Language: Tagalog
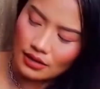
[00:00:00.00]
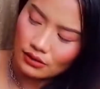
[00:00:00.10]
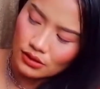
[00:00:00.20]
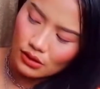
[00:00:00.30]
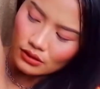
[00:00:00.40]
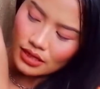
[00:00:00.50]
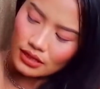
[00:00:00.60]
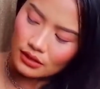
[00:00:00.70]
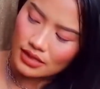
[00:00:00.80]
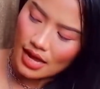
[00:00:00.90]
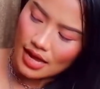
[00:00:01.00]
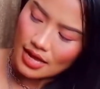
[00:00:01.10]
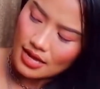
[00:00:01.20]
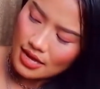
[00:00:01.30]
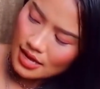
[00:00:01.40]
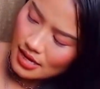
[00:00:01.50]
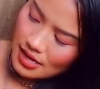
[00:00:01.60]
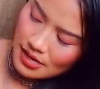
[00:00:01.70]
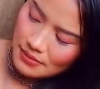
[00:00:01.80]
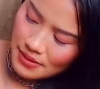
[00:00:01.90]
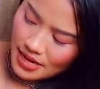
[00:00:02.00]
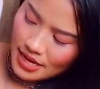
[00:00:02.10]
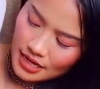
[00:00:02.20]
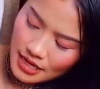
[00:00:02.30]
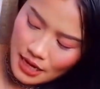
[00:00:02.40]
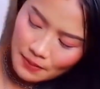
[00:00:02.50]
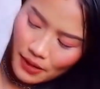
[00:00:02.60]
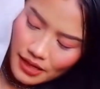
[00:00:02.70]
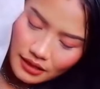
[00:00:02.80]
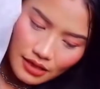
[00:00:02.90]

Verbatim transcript: also, dito sa may knee part.